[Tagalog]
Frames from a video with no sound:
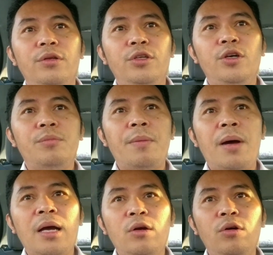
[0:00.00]
Yung
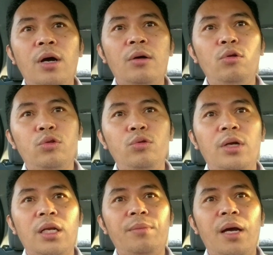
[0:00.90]
mabago ang
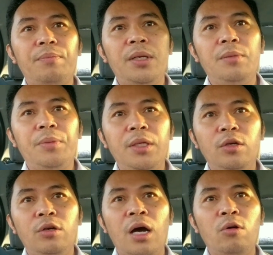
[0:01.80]
kultura ng mga
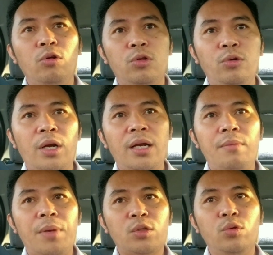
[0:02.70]
Pilipino, ang kultura
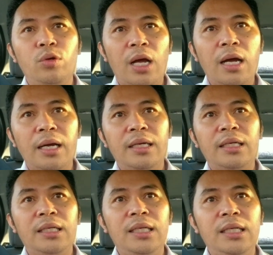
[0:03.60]
ng basura, kaya
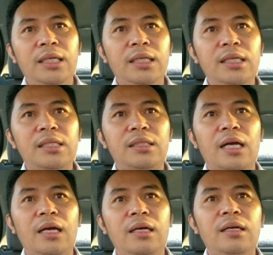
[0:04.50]
nililinis
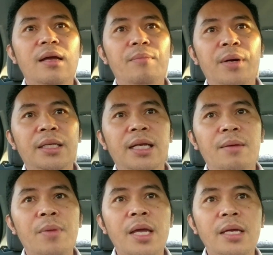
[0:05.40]
yung Manila
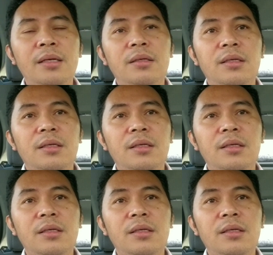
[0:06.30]
Bay.